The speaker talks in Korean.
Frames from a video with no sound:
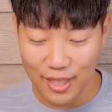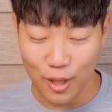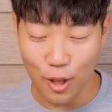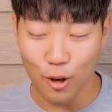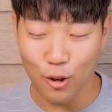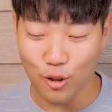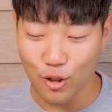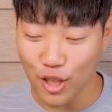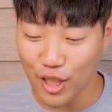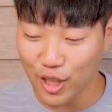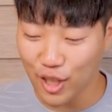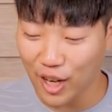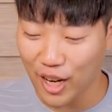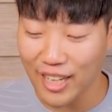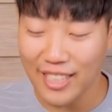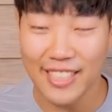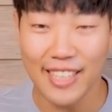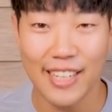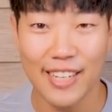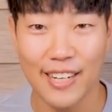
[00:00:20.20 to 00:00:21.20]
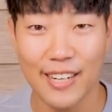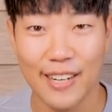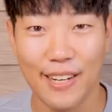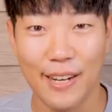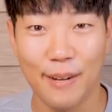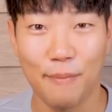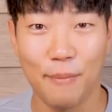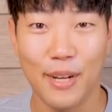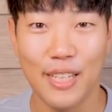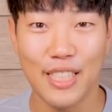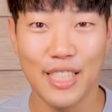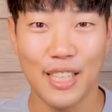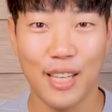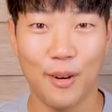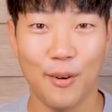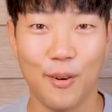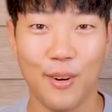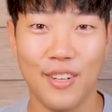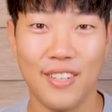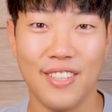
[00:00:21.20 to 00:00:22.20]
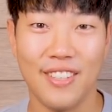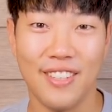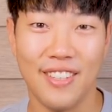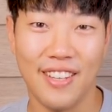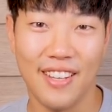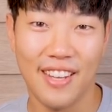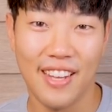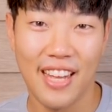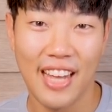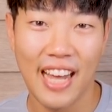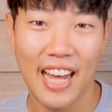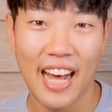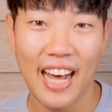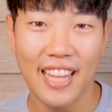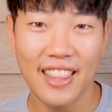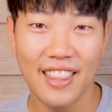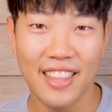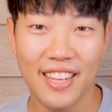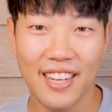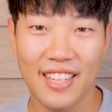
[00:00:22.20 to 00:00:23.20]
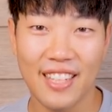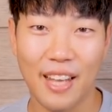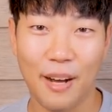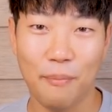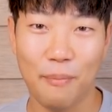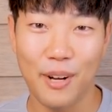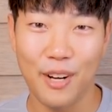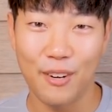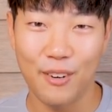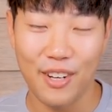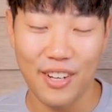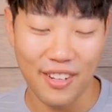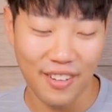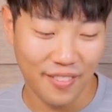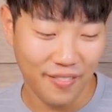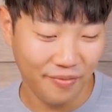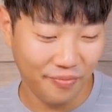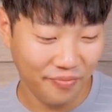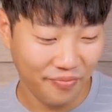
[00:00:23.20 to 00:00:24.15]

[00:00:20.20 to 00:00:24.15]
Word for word: 청주에서 가장 맛있다고 하는 한뜰 닭발과